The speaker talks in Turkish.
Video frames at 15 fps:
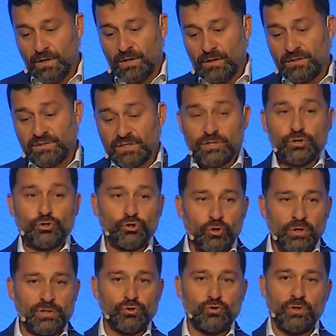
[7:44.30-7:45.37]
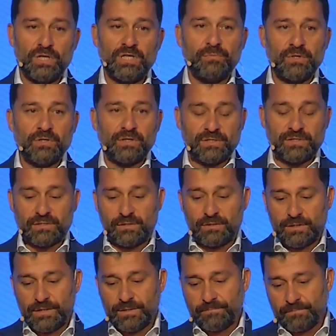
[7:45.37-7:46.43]
Kısaca şöyle söylenebilir
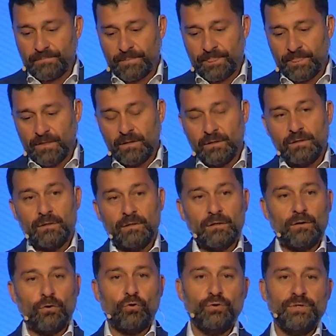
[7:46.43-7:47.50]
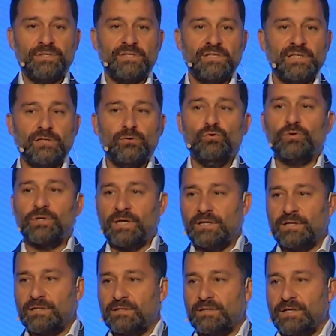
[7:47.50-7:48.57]
aslında, OECD
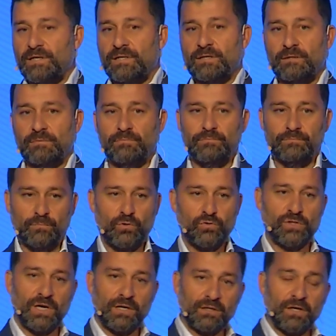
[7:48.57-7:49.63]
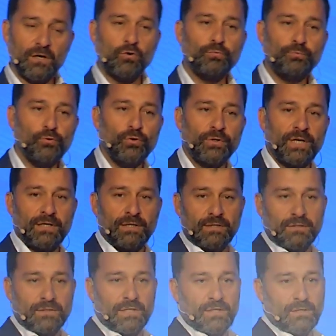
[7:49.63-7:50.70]
ülkelerinde, özellikle Avrupa
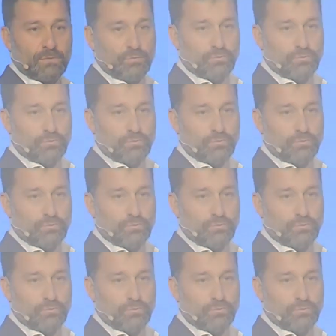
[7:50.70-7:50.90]
ülkelerinde